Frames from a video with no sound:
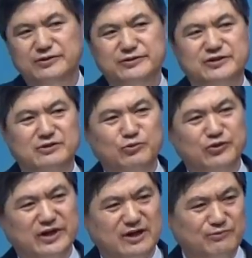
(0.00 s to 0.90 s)
젊은
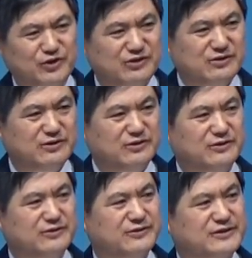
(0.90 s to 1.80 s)
사람들
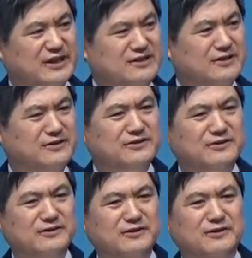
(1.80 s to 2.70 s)
자녀들은
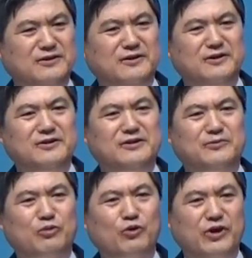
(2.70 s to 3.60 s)
이제
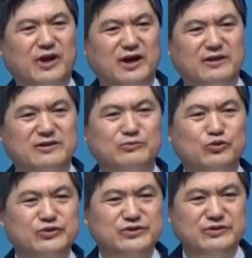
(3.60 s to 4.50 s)
보기가
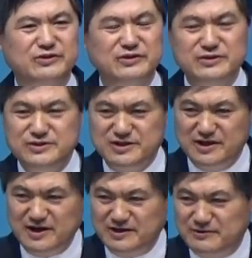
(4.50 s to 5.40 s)
드문 그런
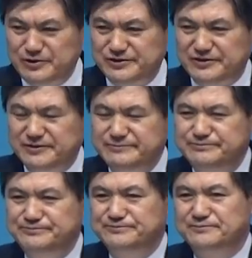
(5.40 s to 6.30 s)
시기가 되면서
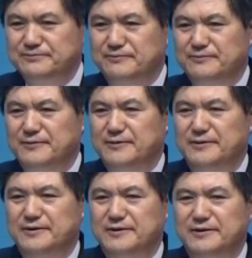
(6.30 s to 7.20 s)

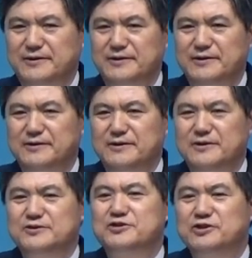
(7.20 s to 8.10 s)
예,
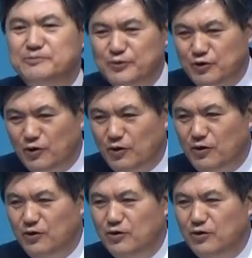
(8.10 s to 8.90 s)
젊고